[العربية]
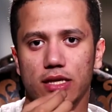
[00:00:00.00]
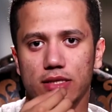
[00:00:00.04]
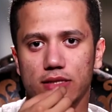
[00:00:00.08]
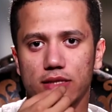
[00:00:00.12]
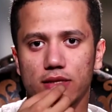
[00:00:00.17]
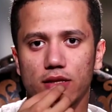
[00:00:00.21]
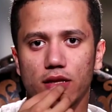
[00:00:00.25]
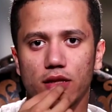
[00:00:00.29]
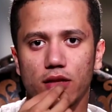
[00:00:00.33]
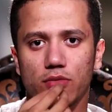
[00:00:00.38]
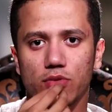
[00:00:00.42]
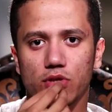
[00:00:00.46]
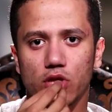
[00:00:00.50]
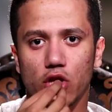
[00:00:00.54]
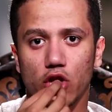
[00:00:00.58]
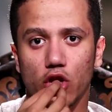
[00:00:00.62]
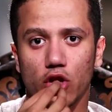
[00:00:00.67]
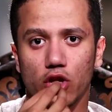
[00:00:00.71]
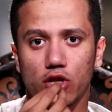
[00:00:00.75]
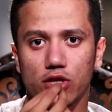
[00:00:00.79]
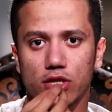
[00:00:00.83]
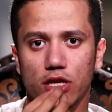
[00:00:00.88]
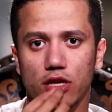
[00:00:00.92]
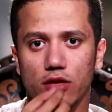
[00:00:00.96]
كان سيدنا النبي صلى
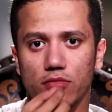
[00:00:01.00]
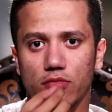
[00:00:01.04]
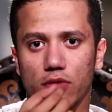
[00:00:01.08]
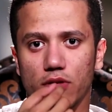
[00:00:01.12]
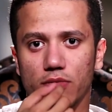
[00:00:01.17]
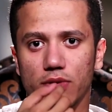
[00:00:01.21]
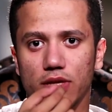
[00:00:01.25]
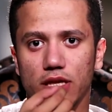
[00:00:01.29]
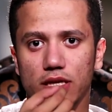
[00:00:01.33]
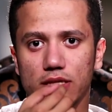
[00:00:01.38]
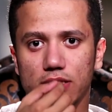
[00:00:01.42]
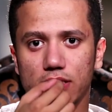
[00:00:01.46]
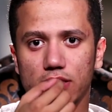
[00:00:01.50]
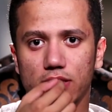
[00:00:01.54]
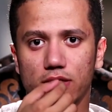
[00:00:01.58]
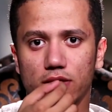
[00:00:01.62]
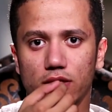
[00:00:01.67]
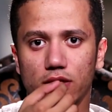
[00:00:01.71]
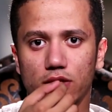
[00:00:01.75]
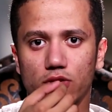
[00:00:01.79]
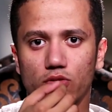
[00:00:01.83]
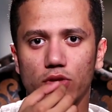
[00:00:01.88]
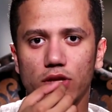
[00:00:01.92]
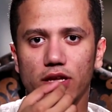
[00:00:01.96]
الله عليه وسلم ما بين
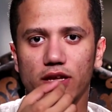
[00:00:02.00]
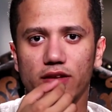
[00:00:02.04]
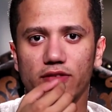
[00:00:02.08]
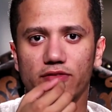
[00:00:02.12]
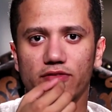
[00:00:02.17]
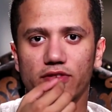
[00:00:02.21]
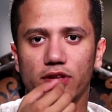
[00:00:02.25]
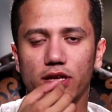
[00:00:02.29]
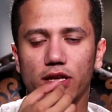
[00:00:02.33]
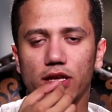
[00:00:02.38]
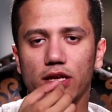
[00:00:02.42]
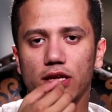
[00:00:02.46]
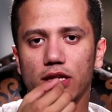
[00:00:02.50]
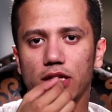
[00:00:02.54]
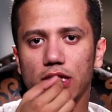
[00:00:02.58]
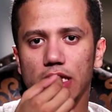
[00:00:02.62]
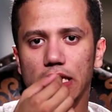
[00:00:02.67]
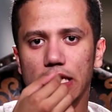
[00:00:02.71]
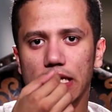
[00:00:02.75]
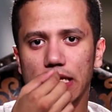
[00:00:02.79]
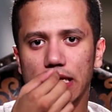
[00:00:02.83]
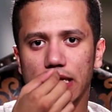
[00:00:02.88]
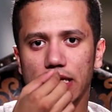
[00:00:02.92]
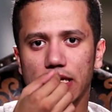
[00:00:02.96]
السنتين دول كان
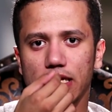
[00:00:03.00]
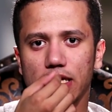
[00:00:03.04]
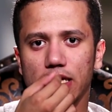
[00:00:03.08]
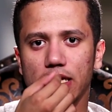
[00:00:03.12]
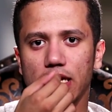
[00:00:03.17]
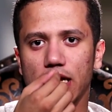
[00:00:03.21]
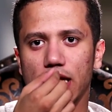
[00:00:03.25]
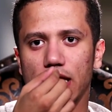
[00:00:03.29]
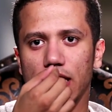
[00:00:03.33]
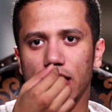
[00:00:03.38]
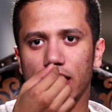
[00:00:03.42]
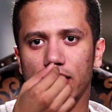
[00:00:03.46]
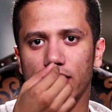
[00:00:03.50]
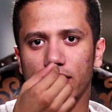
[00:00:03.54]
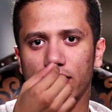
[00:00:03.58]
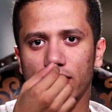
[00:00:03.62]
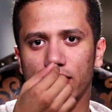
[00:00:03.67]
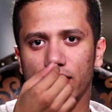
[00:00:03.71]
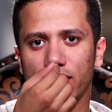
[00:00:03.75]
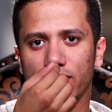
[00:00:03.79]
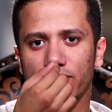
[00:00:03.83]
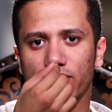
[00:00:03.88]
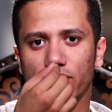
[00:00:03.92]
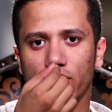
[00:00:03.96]
في يعني
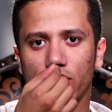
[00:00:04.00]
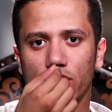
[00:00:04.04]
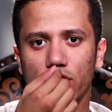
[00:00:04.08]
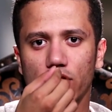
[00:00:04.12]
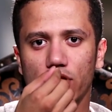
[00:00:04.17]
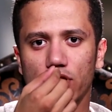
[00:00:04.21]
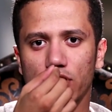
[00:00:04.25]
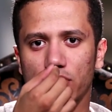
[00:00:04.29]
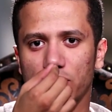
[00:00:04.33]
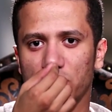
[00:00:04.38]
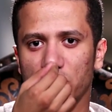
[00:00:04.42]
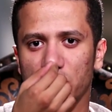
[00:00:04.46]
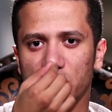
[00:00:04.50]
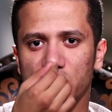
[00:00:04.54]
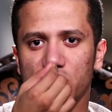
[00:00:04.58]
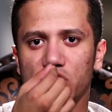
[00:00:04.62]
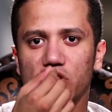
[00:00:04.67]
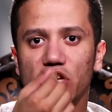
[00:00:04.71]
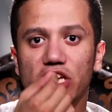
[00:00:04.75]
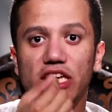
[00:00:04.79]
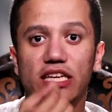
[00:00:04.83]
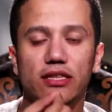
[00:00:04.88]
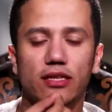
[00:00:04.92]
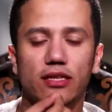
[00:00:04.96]
انفراجه بسيطه